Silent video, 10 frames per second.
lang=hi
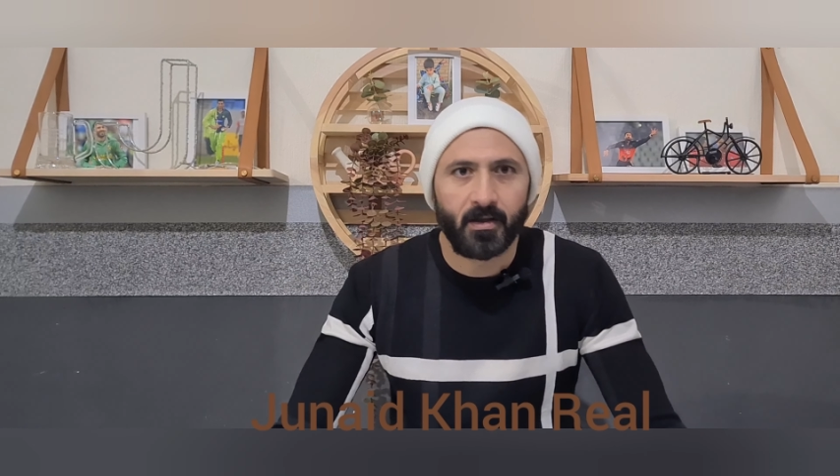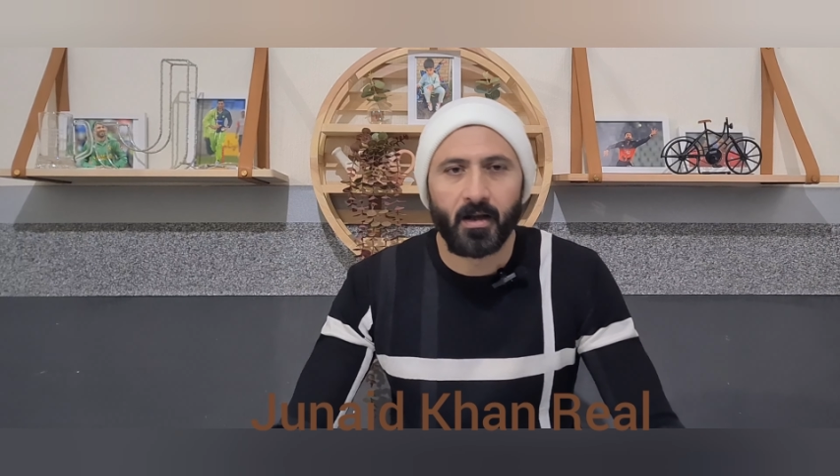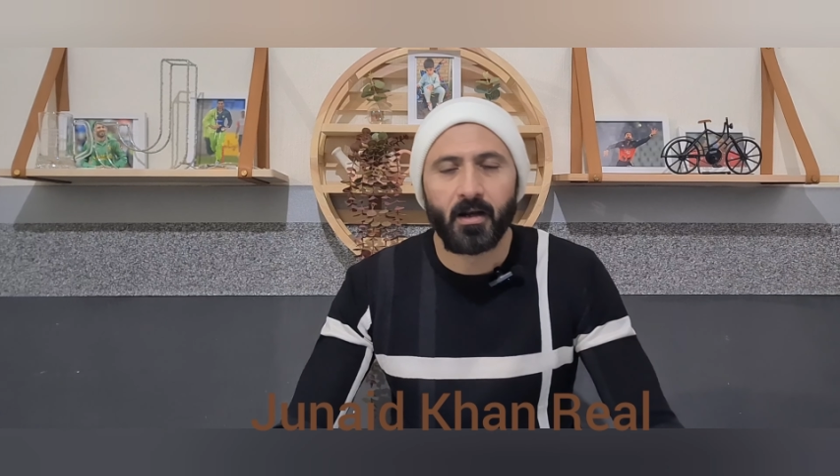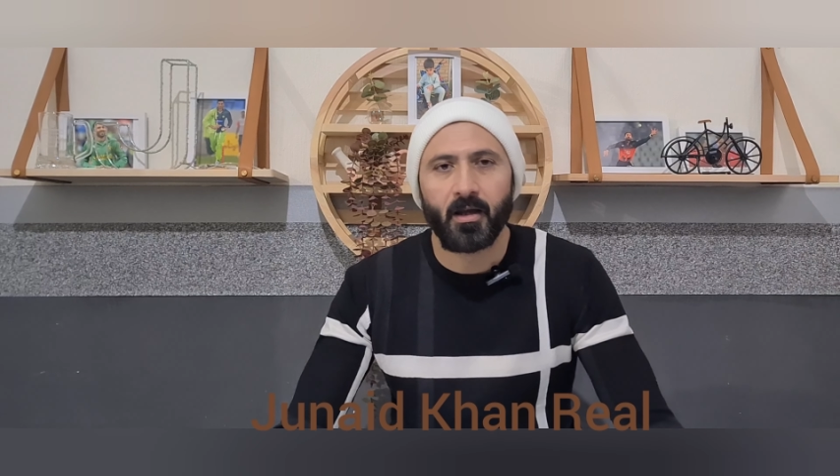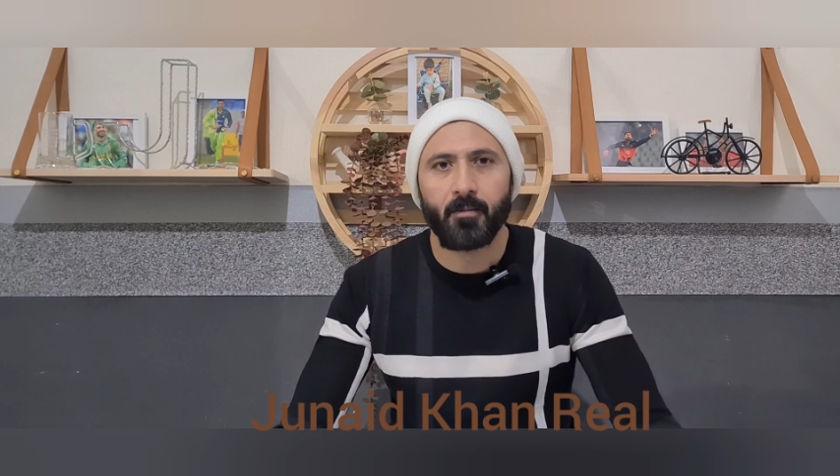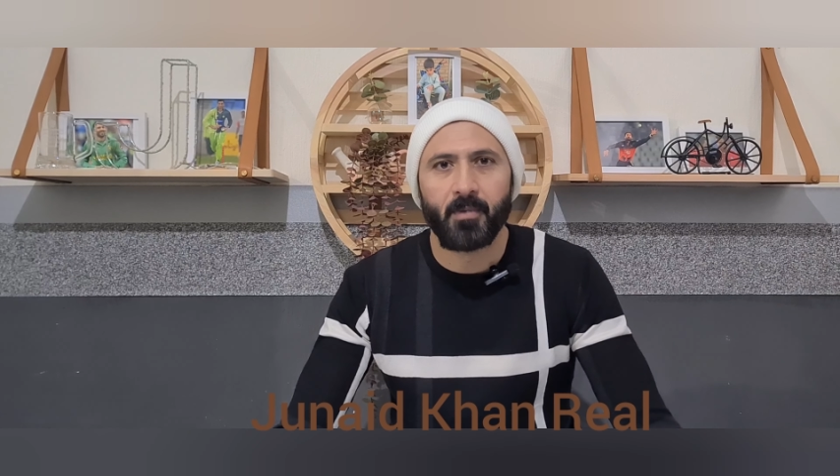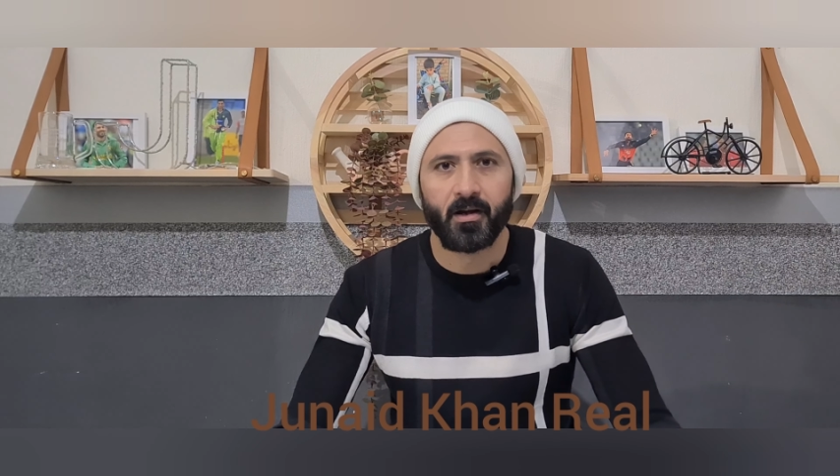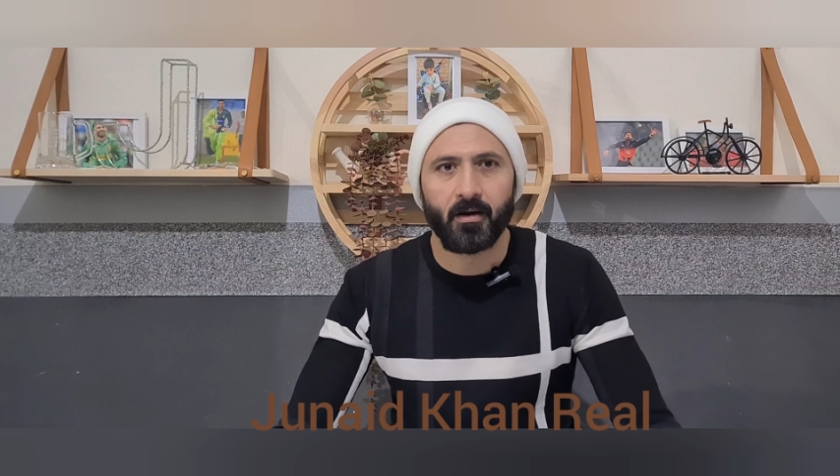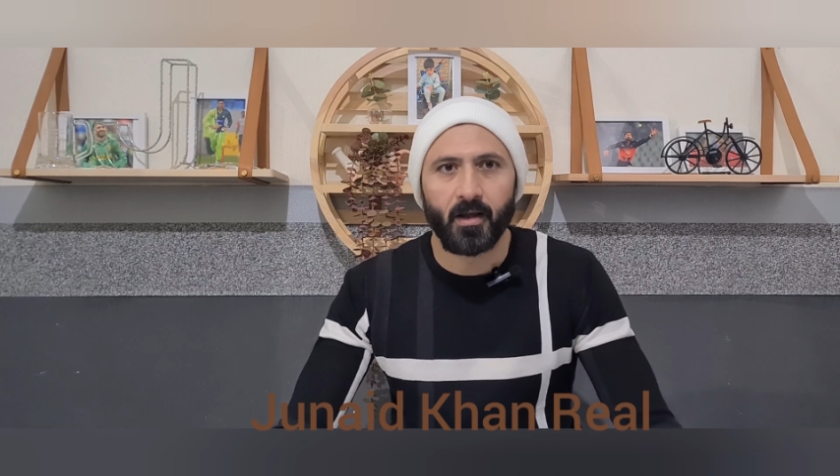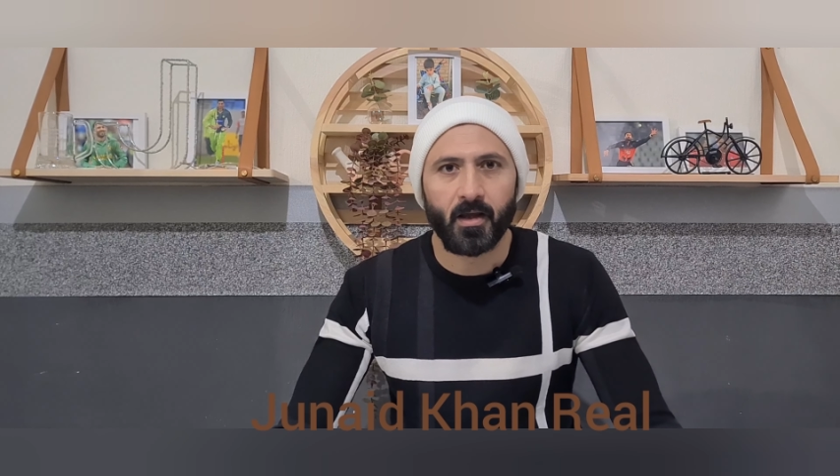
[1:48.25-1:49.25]
के लिए
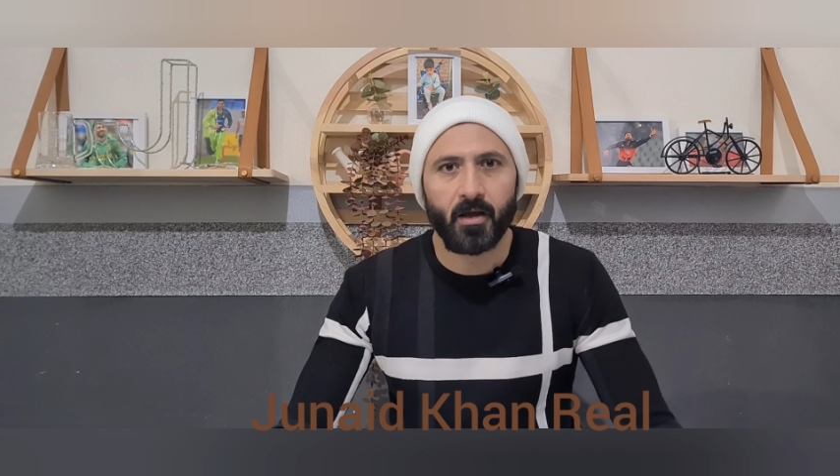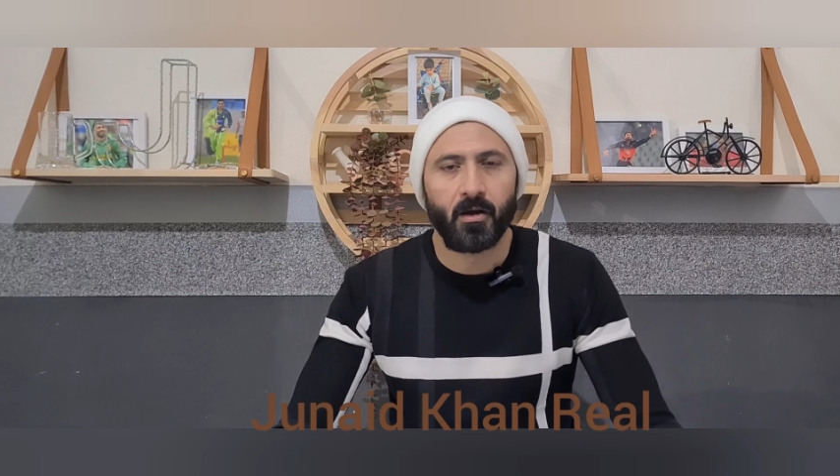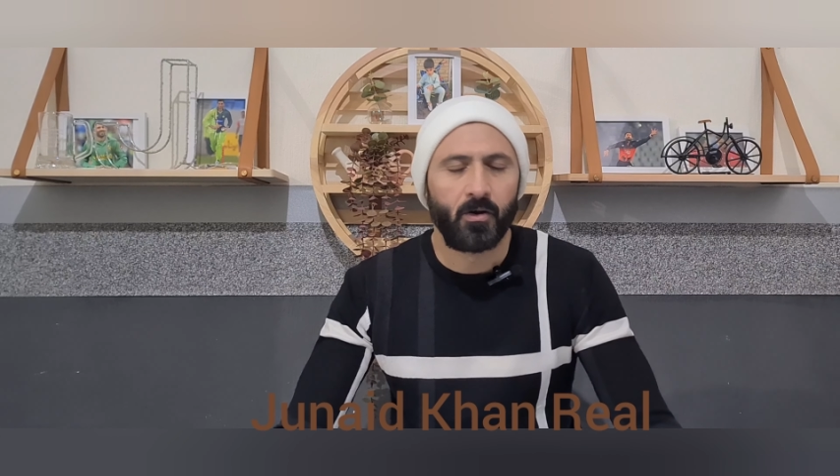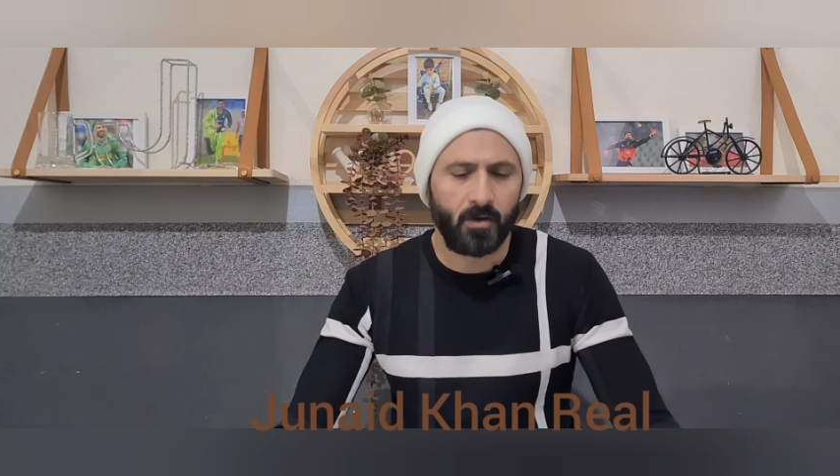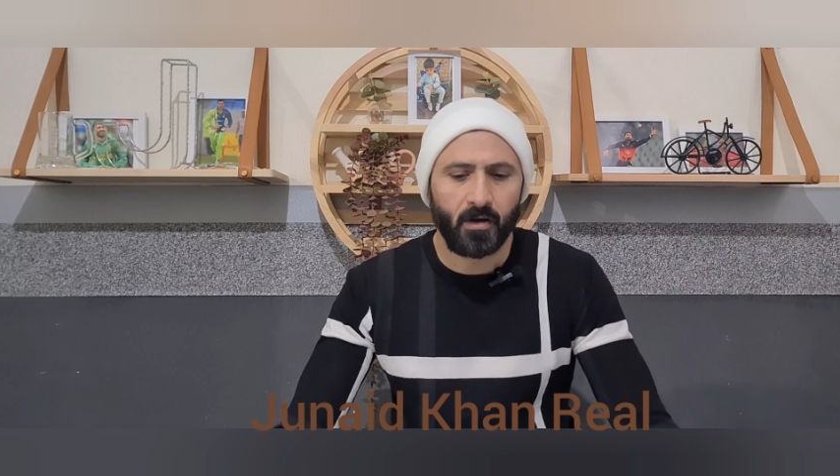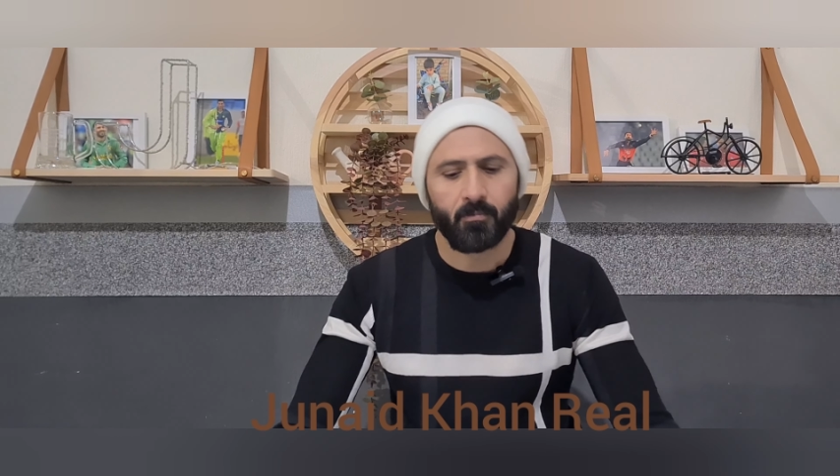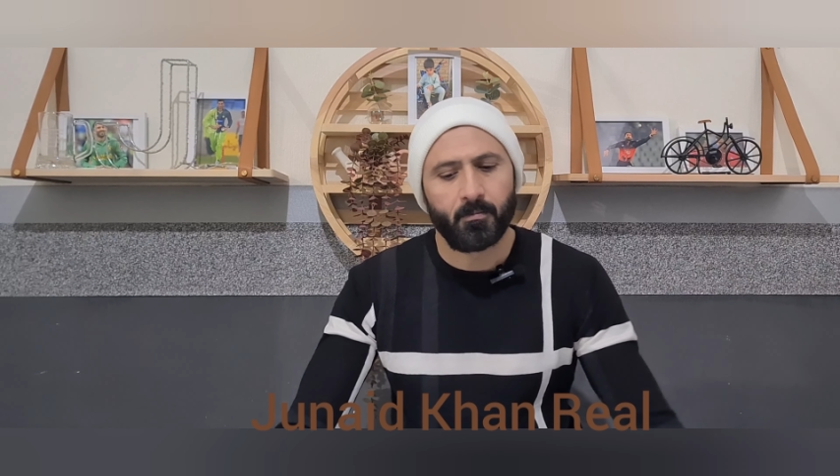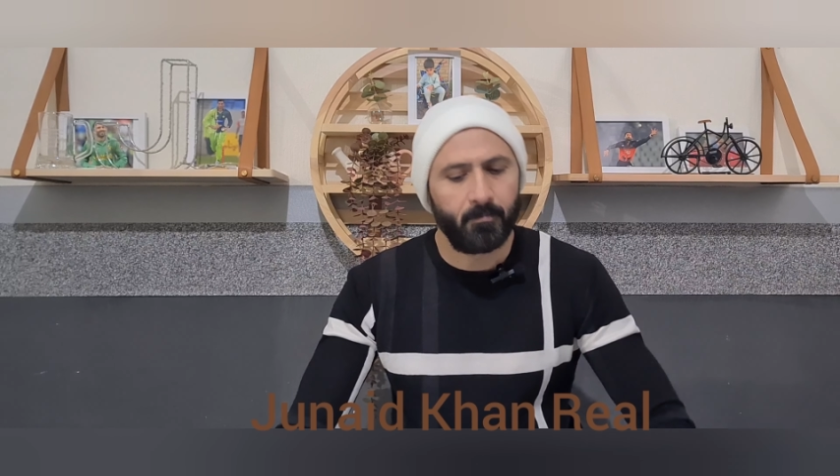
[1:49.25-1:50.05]
बन रही है और